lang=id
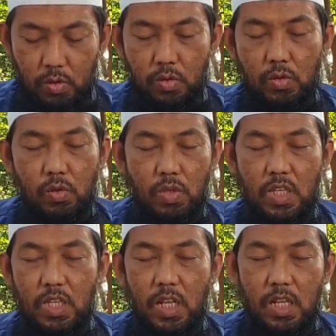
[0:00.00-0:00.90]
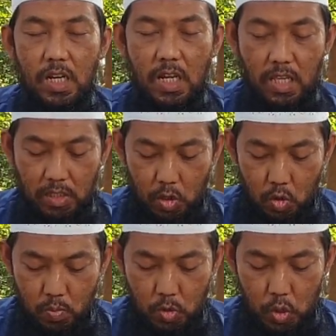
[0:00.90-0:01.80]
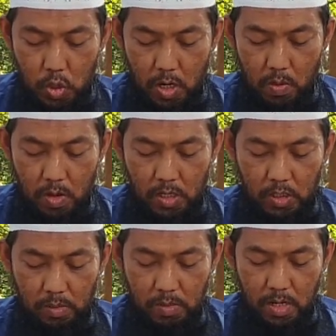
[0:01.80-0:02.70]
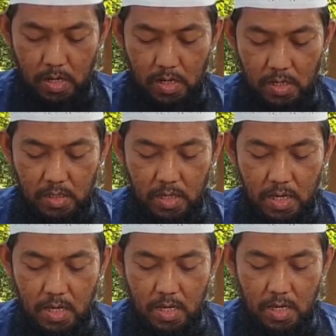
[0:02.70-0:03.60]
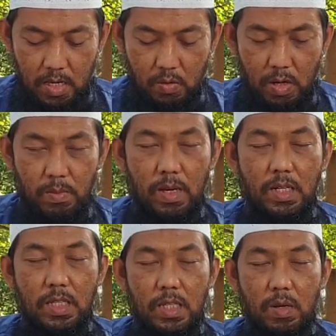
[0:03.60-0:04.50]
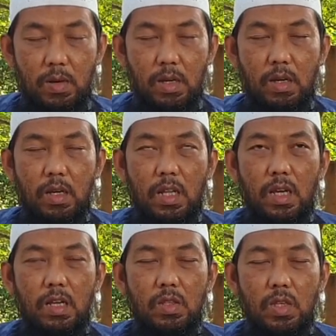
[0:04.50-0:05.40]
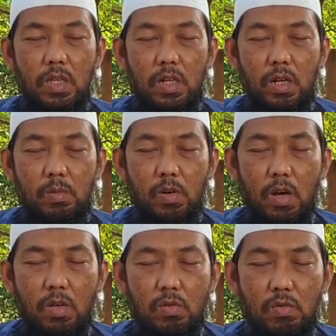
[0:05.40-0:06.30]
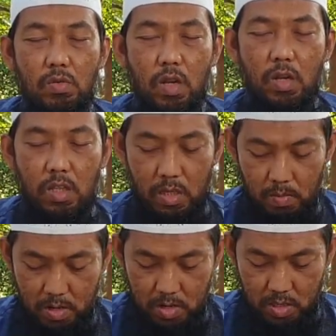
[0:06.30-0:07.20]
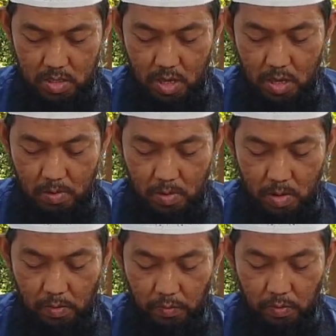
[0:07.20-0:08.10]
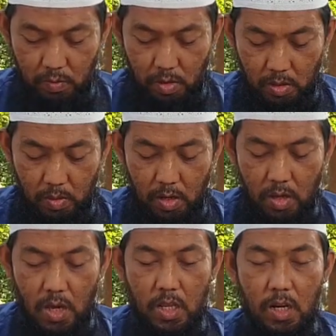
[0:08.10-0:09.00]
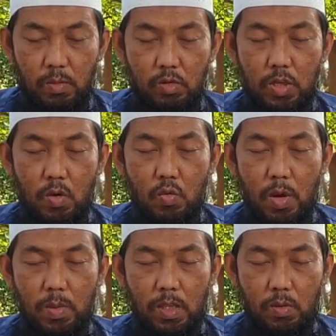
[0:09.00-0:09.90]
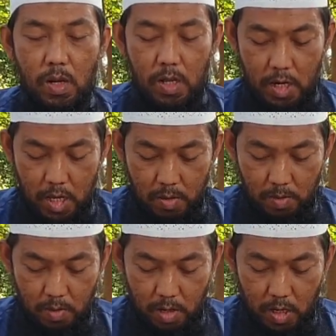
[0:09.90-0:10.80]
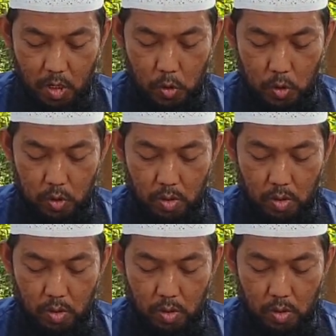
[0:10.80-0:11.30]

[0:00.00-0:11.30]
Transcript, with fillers: Zuyyina lin-nasi hubbu min minan nisa'i wal banina wal qanatir al muqantarati min adh-dhahabi wal fiddati wal khayl al musawwamati wal an'ami wal harth.